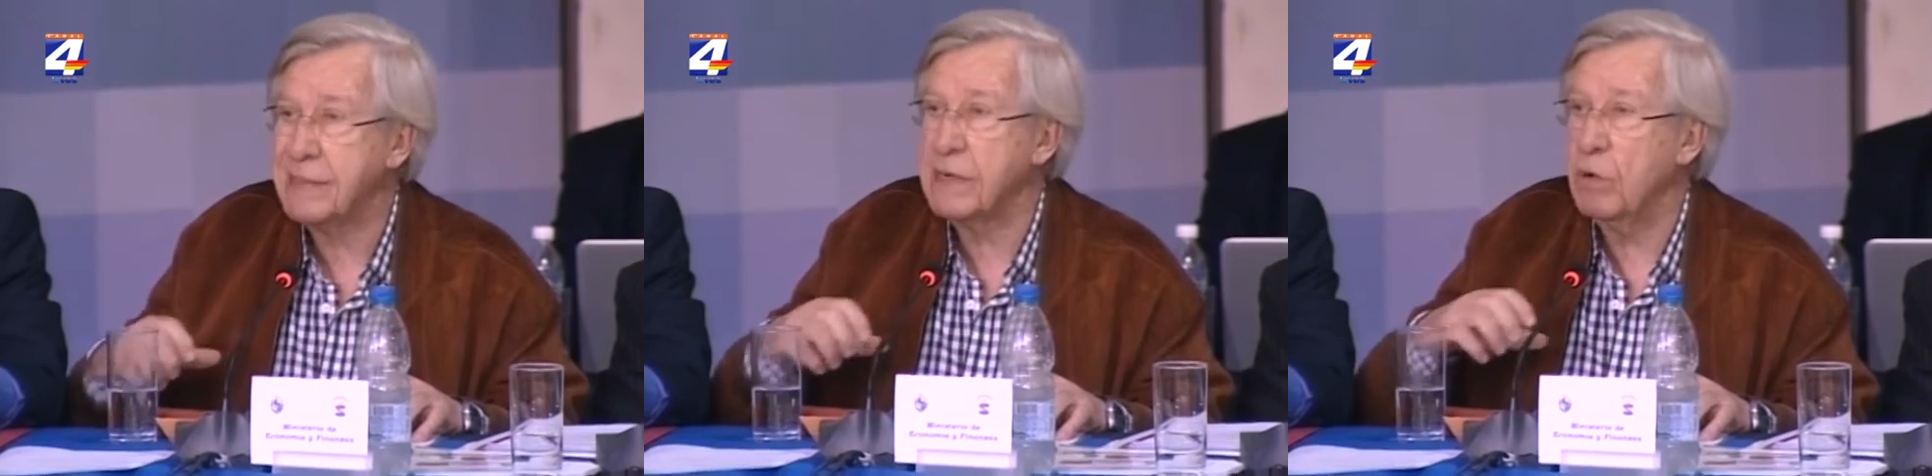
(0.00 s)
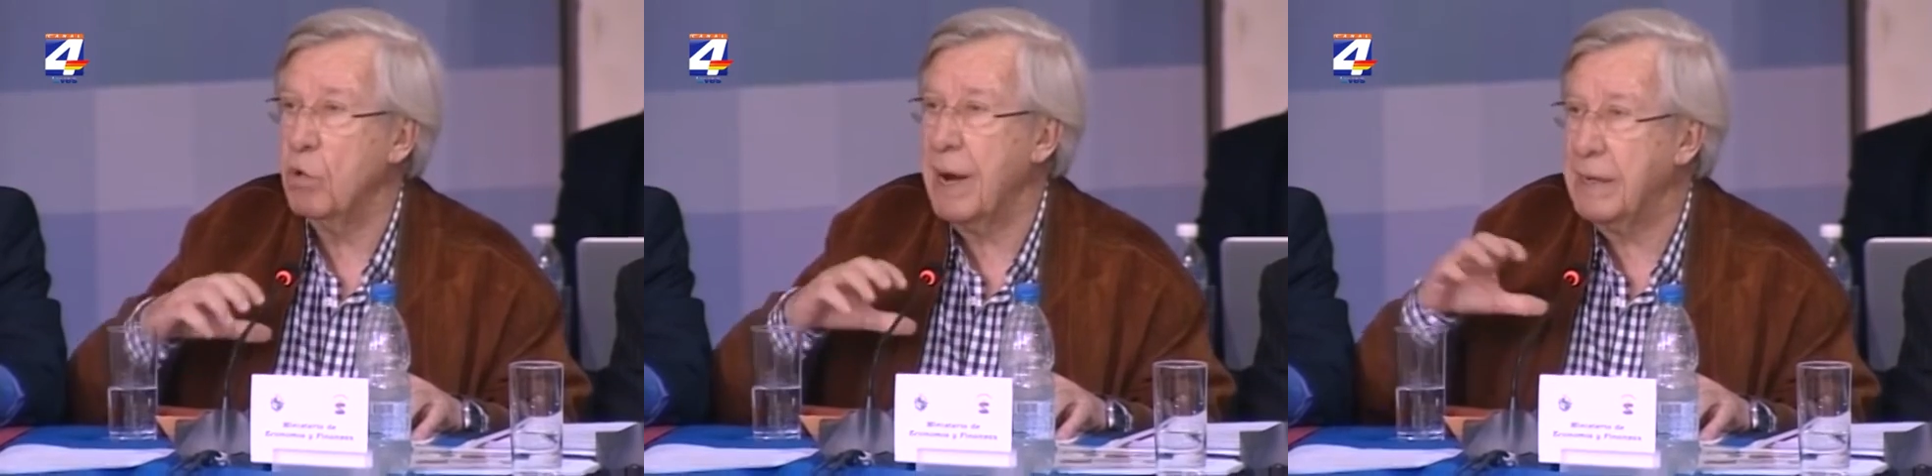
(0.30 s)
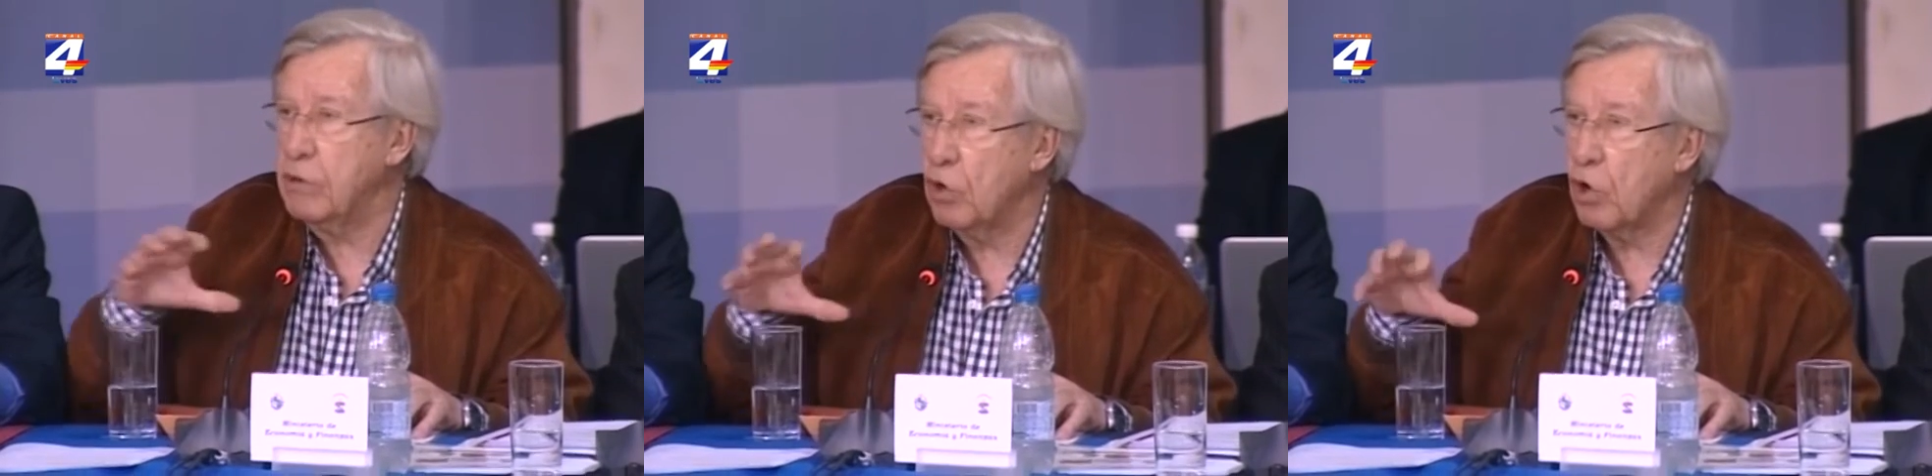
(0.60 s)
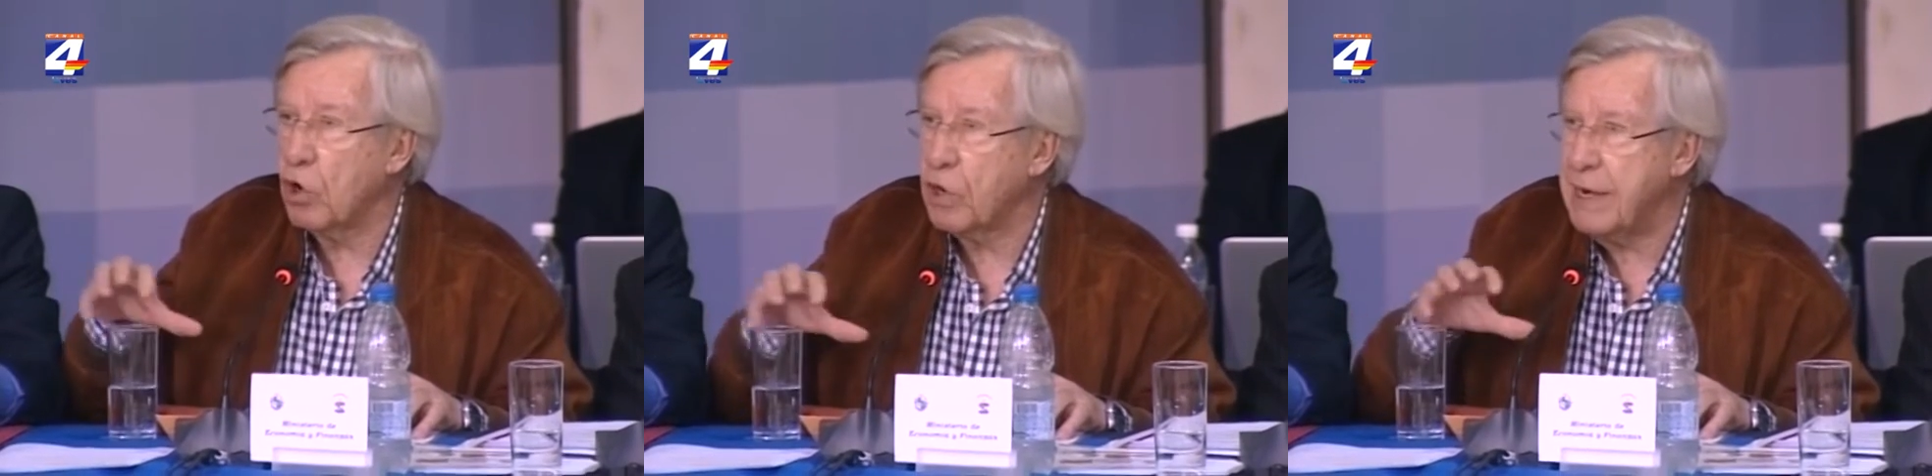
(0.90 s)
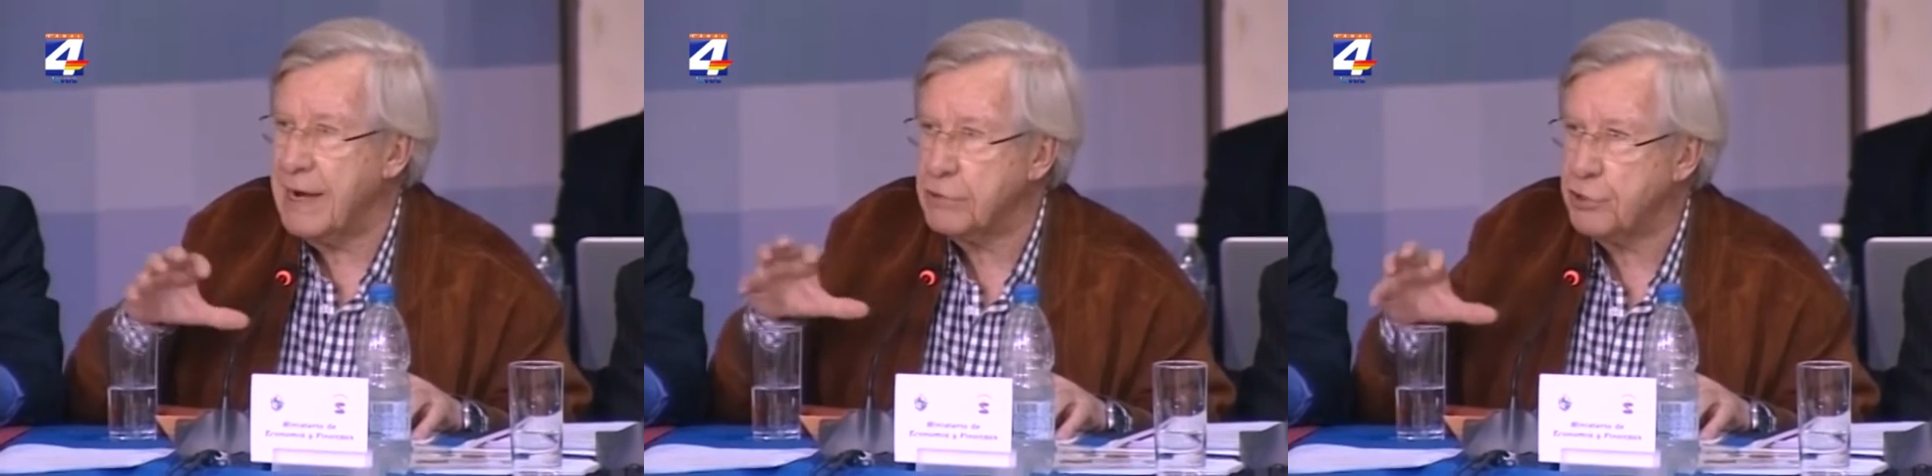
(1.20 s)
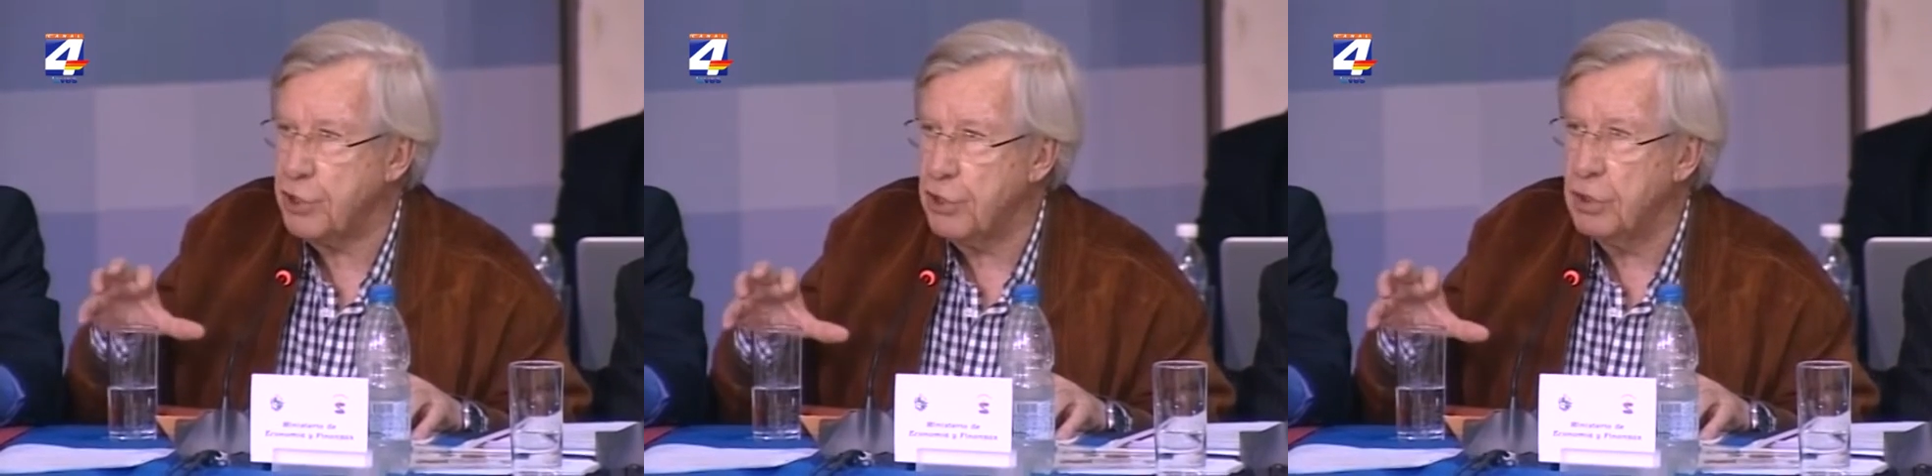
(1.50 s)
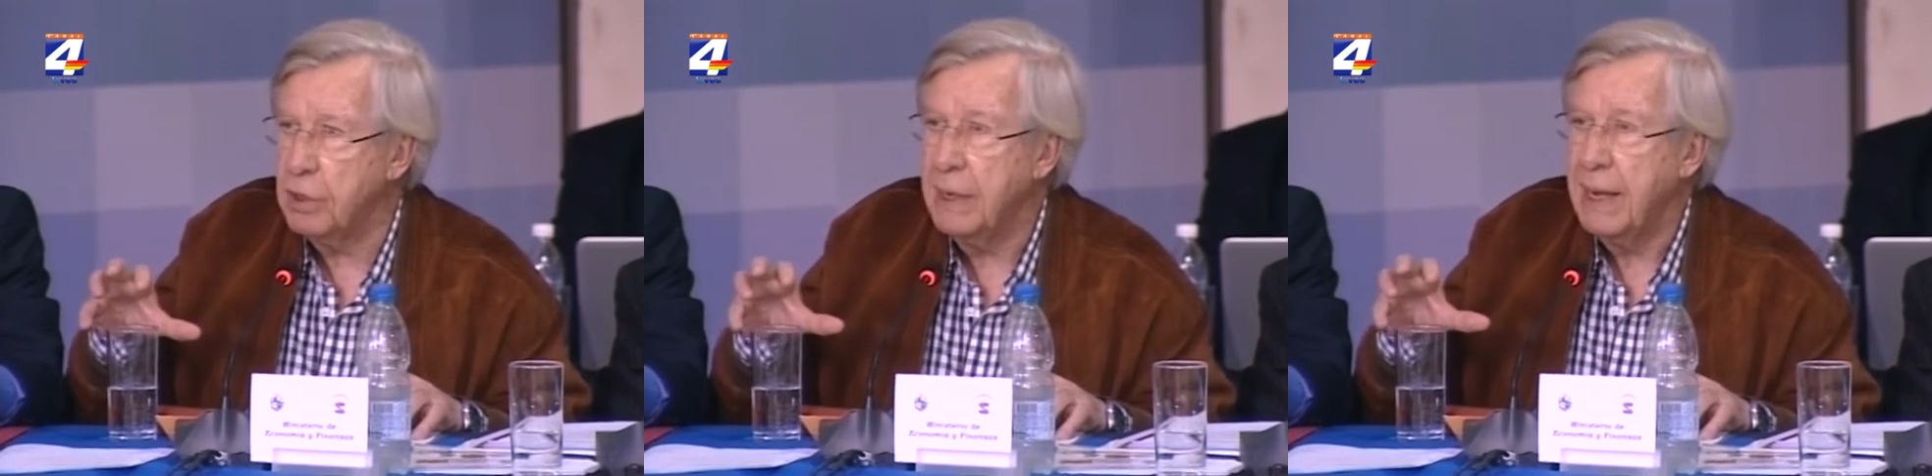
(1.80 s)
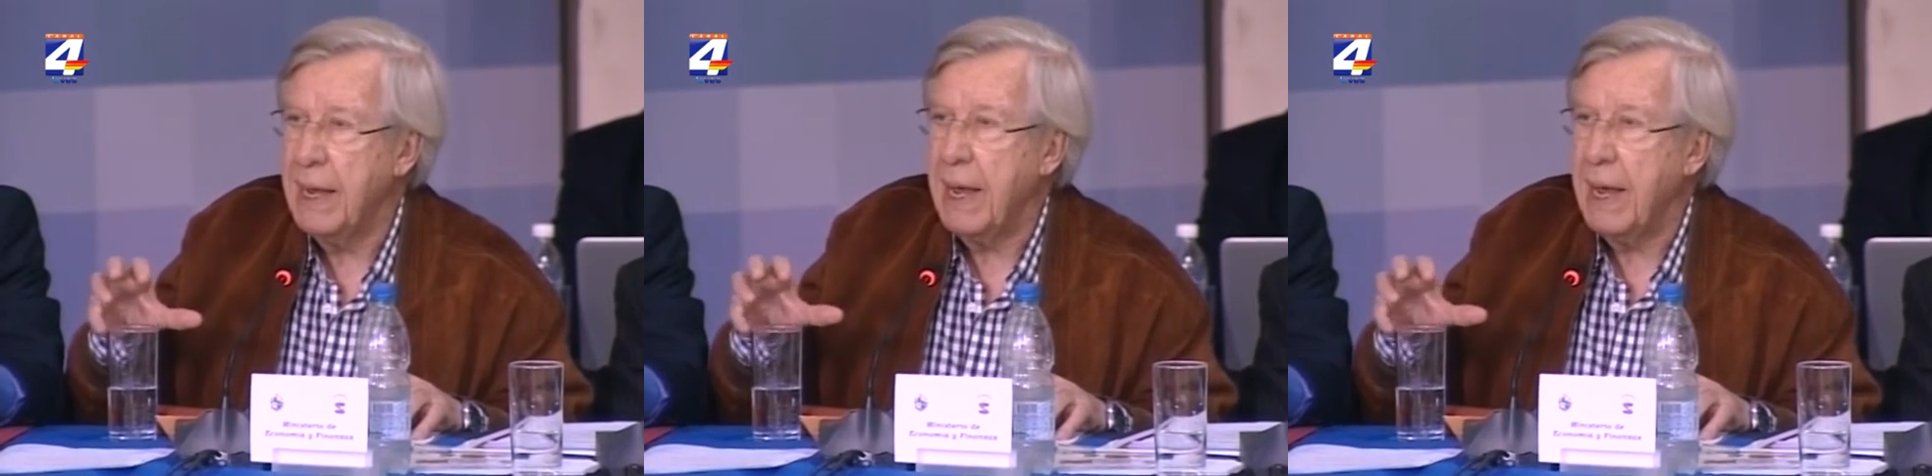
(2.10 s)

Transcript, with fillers: asegurando coordinación